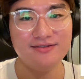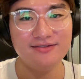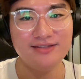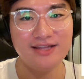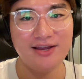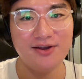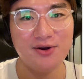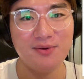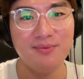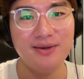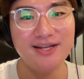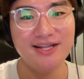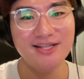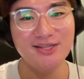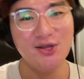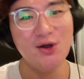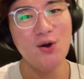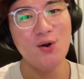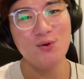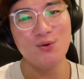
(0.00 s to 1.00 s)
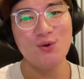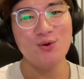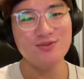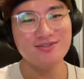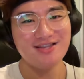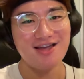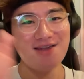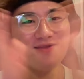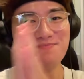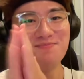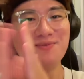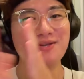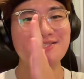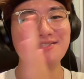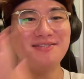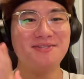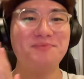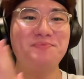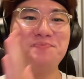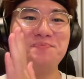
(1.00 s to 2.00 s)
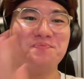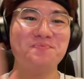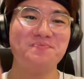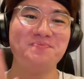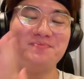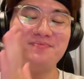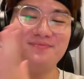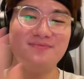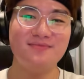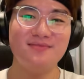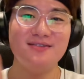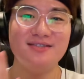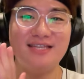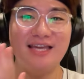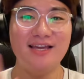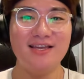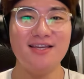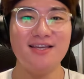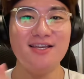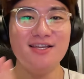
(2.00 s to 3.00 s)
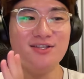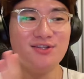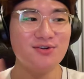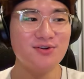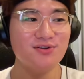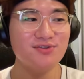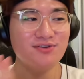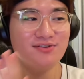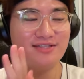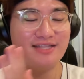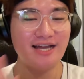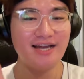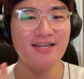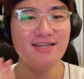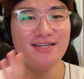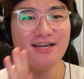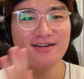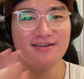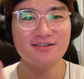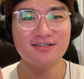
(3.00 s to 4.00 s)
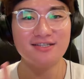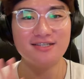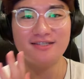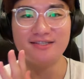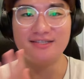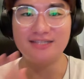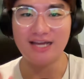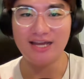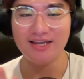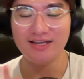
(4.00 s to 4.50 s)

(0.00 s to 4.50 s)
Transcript: 年おめでとうございます。激動の大躍進、大